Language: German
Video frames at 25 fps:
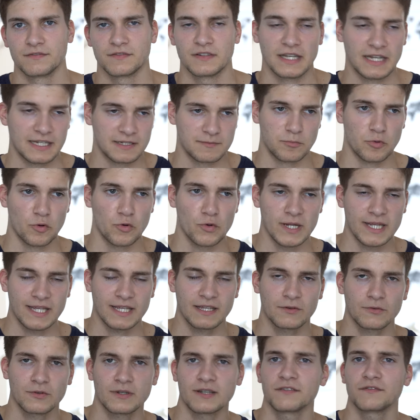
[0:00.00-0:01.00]
vielleicht
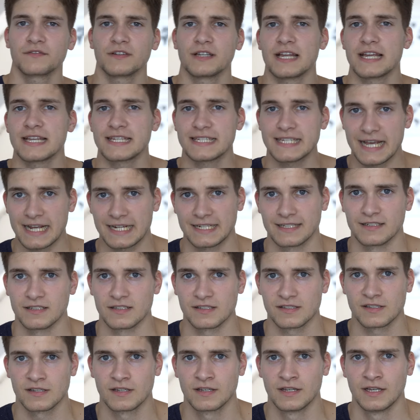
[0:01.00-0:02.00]
Boeing oder vielleicht
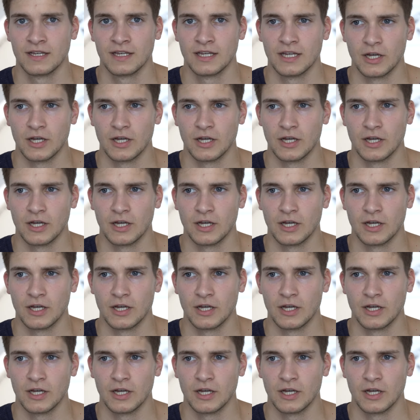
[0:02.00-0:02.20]
Douglas.